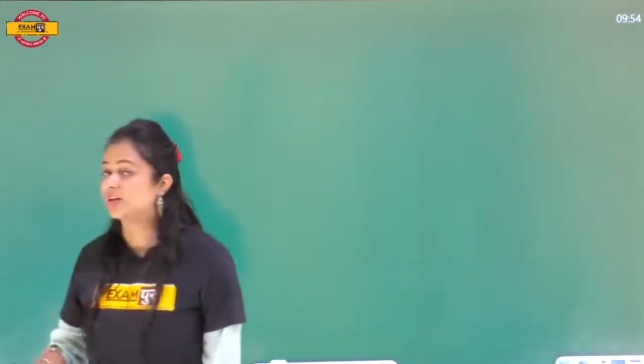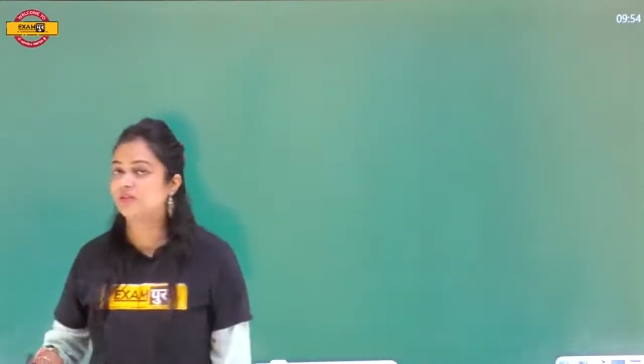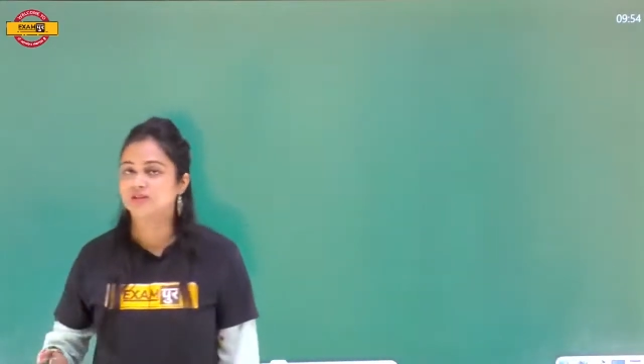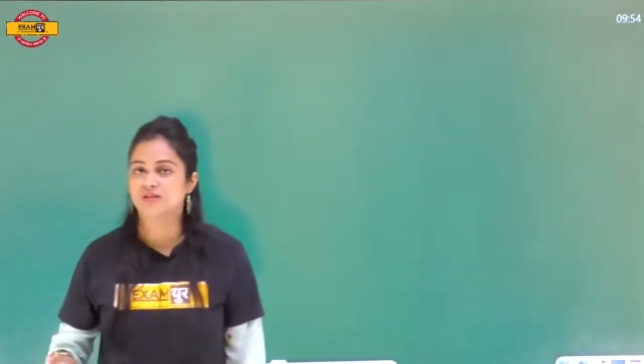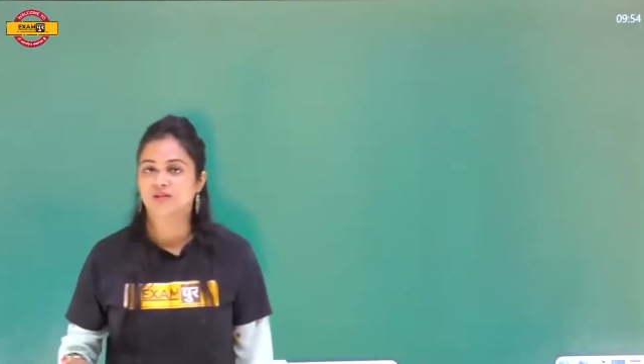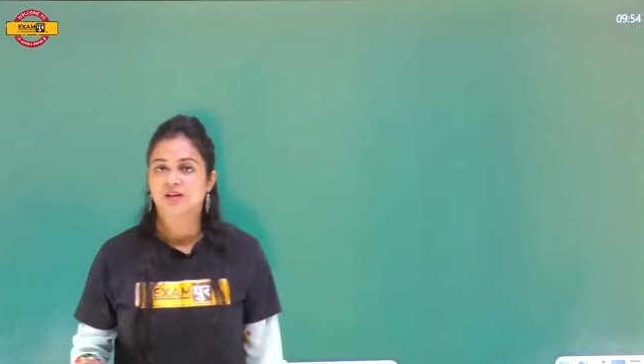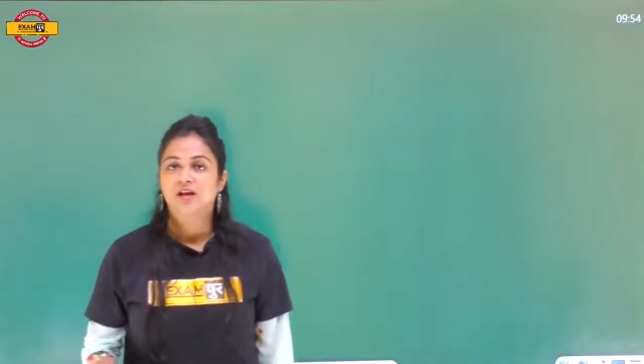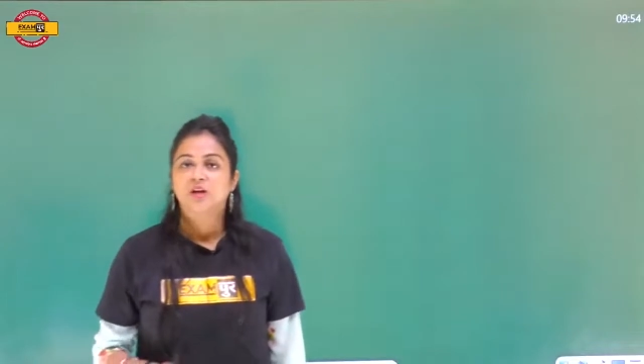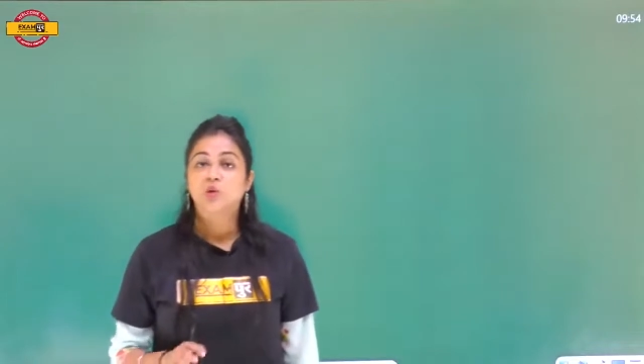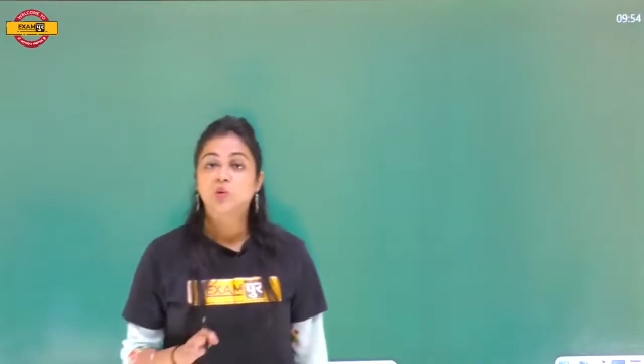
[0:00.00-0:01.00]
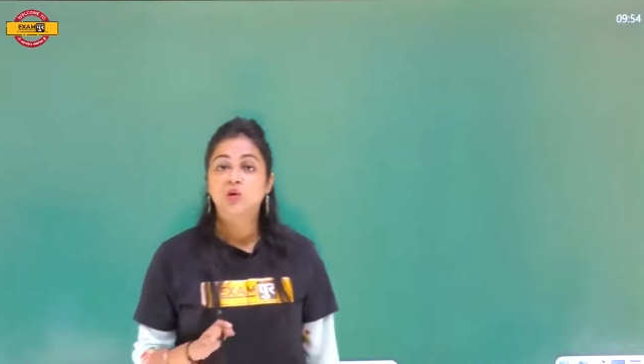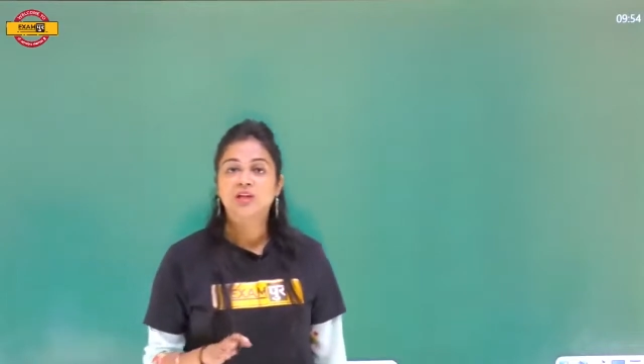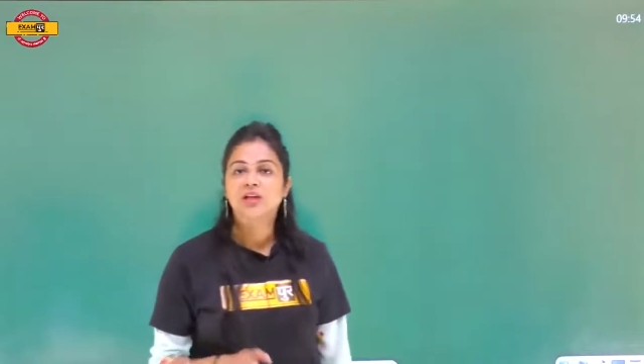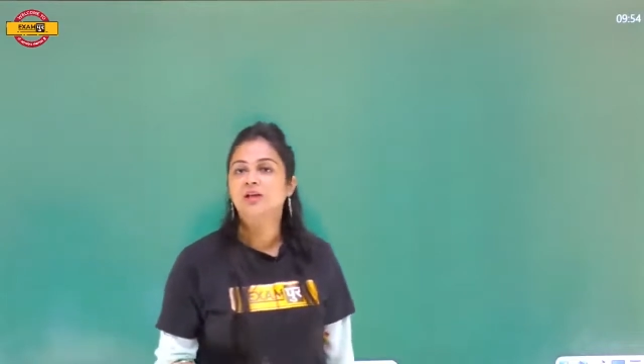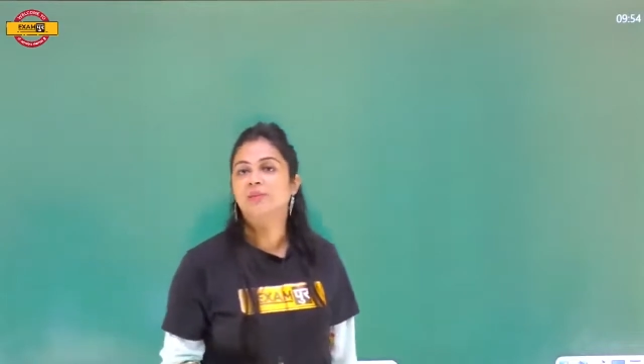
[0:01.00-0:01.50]
एक्टिविस्ट टूल
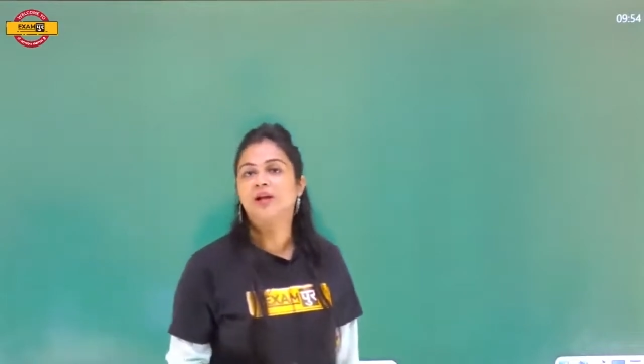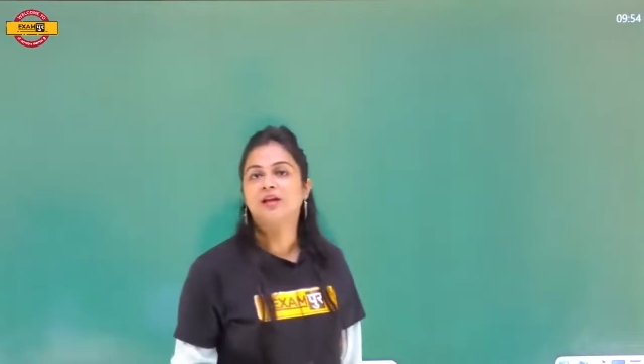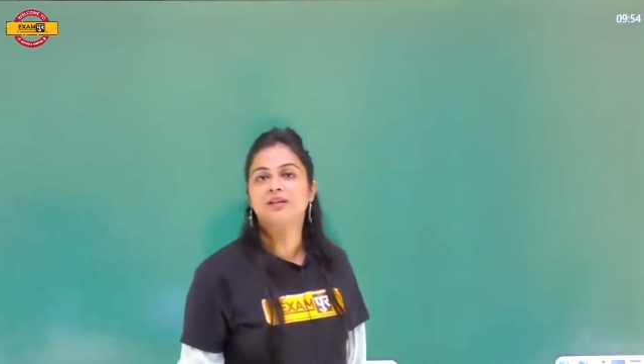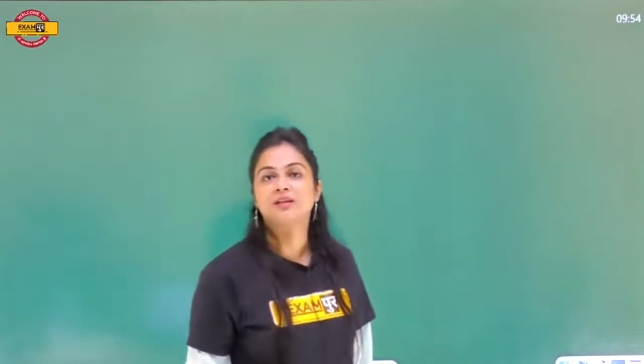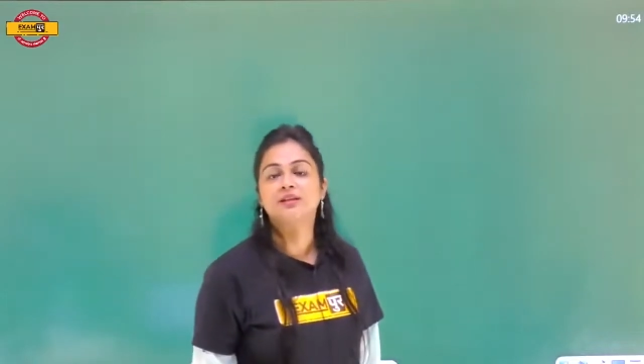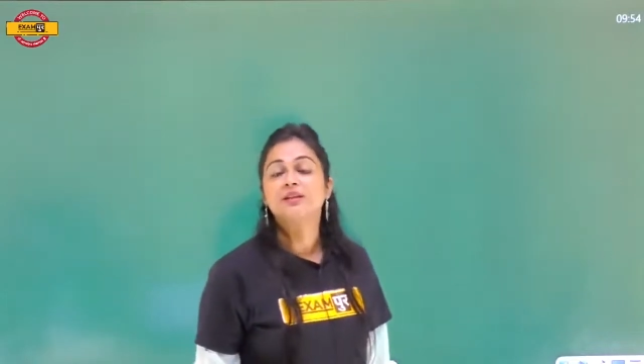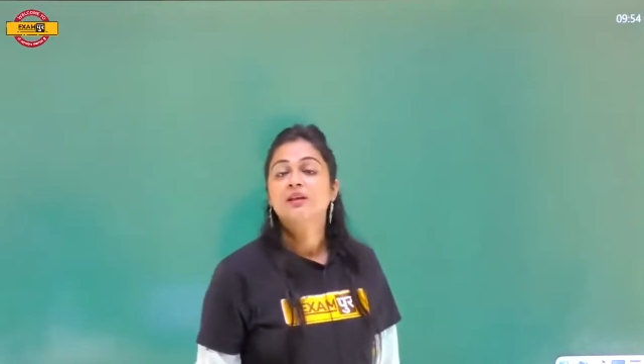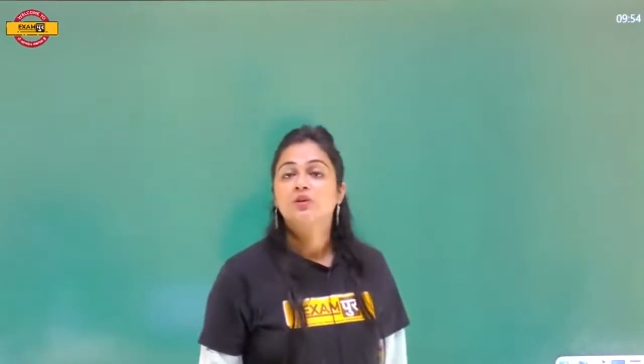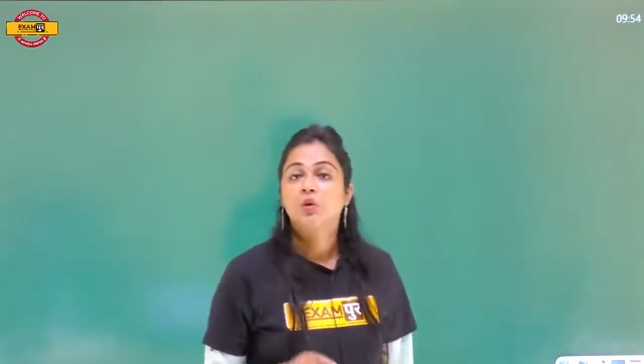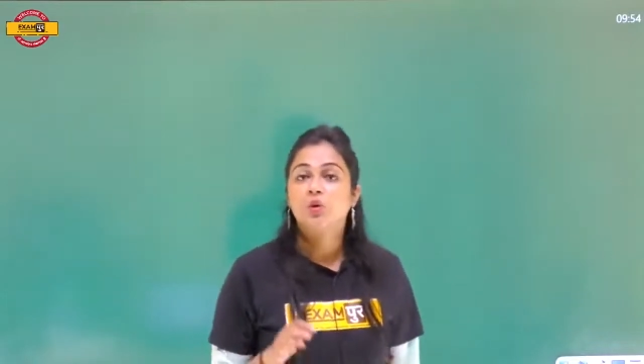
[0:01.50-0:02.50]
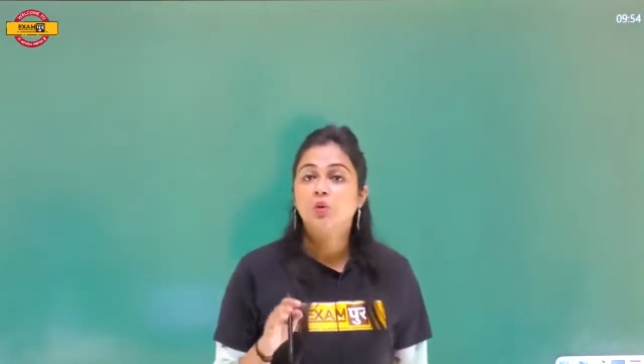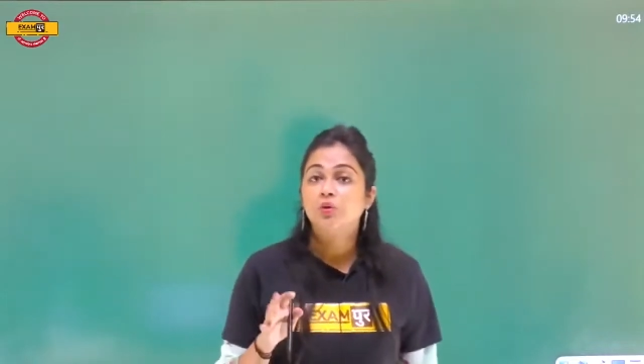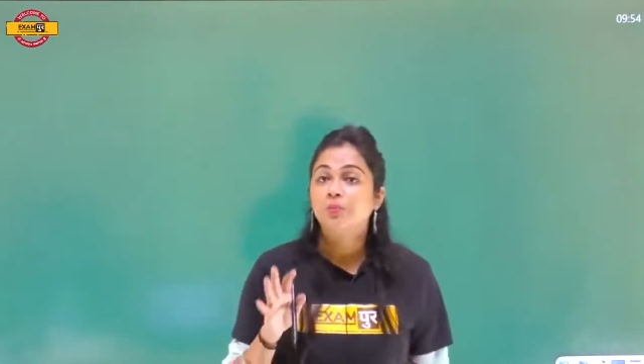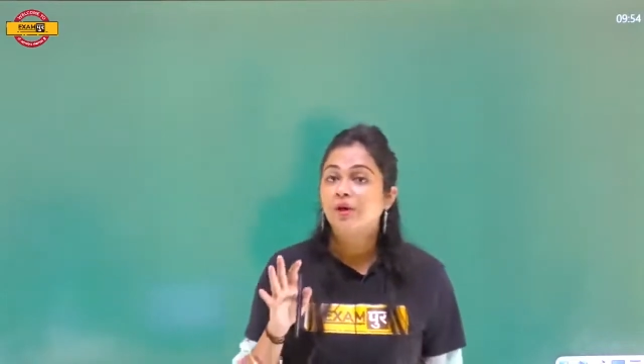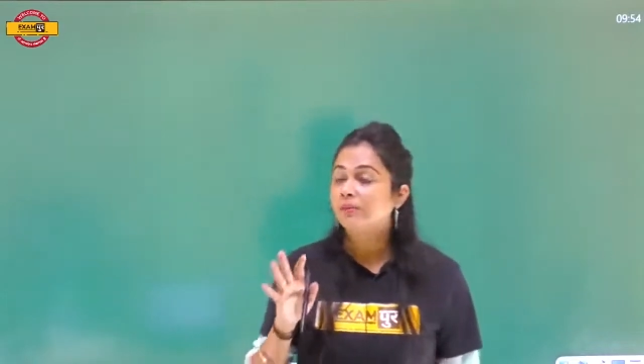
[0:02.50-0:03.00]
किट बना दी थी तो
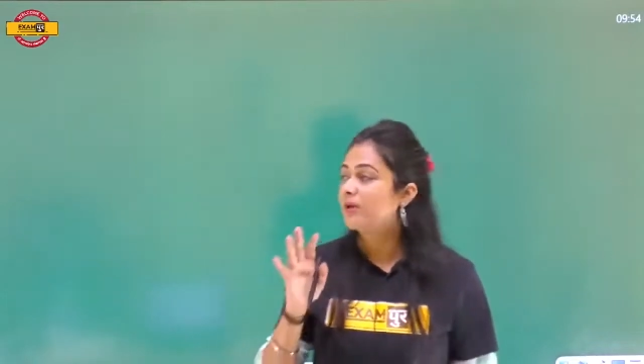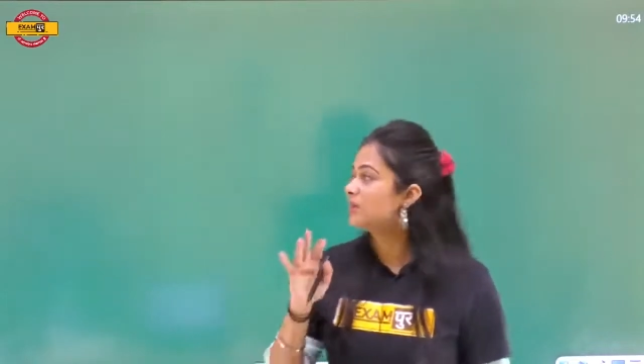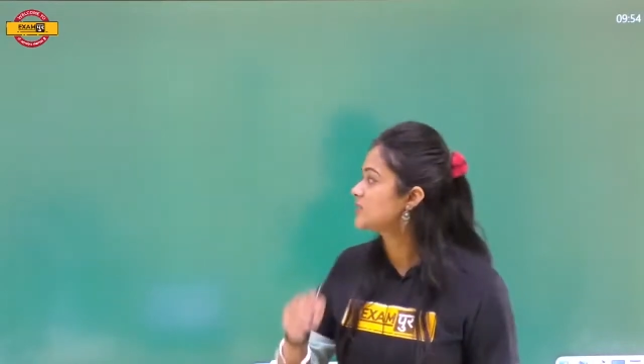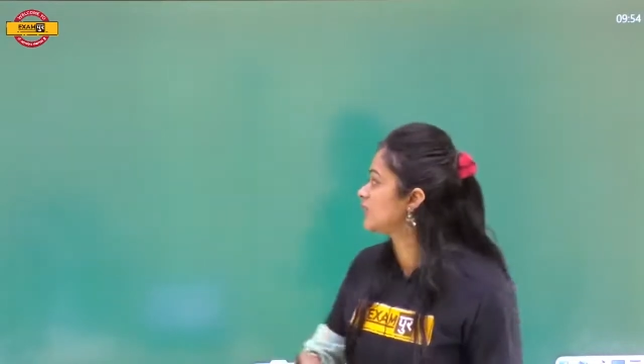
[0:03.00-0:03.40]
उन पर भी